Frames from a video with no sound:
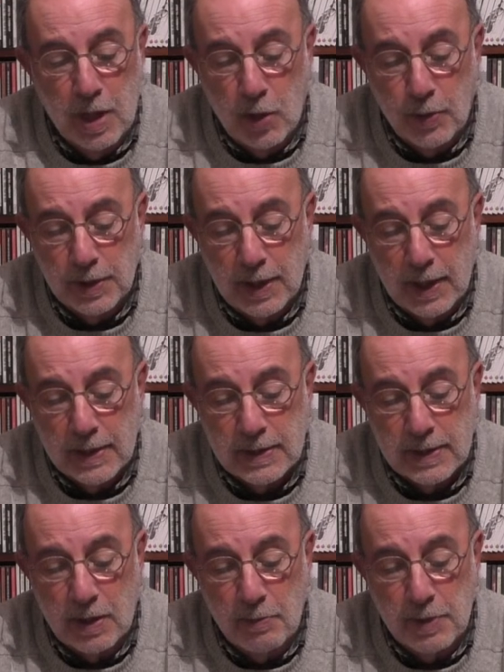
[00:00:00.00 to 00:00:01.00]
enquanto a
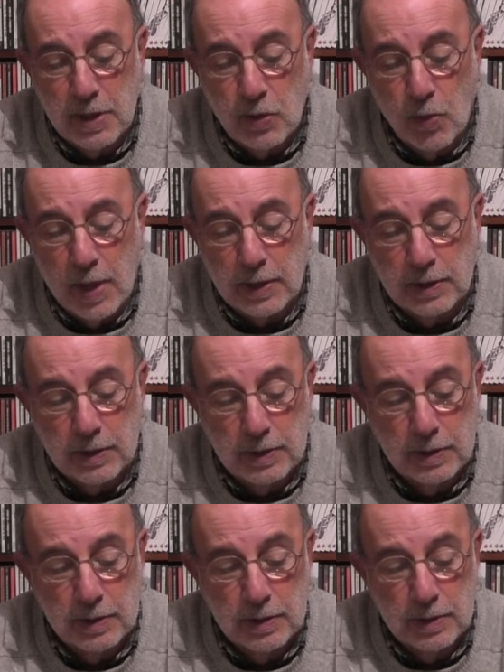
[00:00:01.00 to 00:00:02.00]
razão
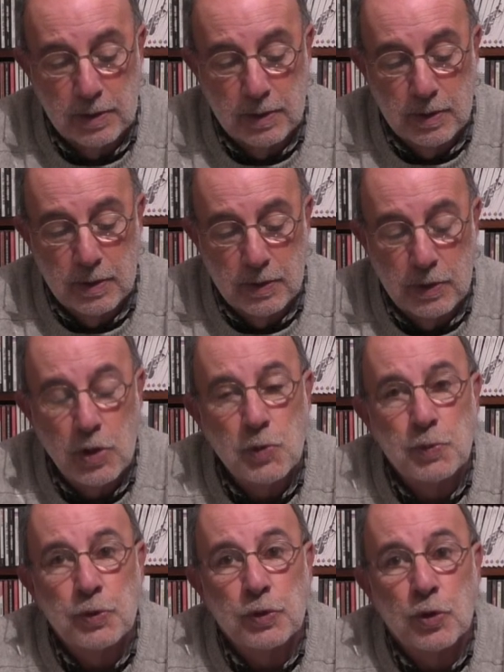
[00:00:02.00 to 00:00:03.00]
minguante
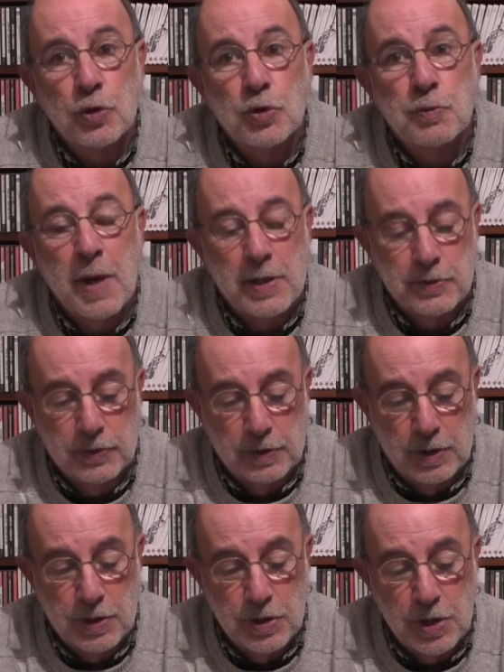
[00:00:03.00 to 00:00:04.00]
disputa o espaço
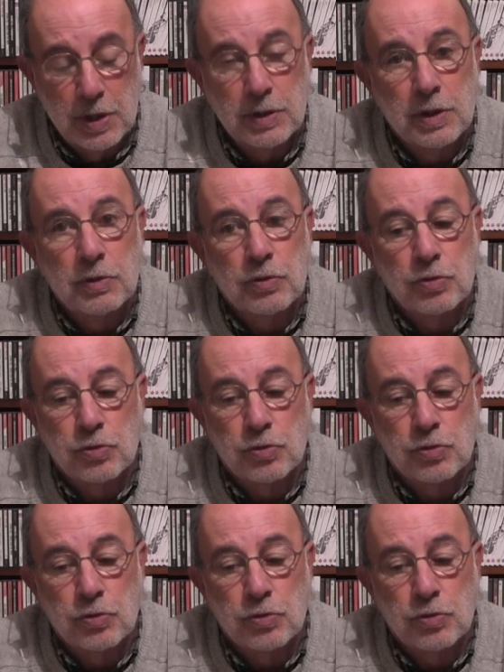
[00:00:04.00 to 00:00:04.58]
crescente entre